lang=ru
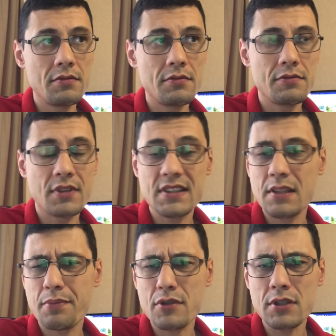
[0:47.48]
В конце
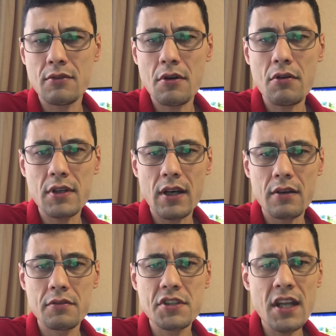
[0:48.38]
прошлого
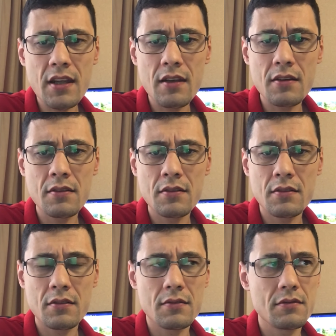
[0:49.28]
года чехи
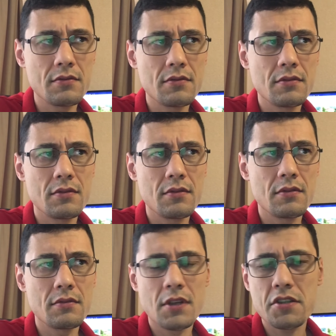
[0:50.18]

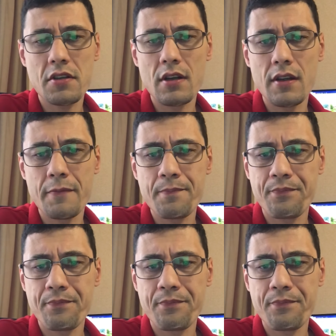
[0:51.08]
э, начали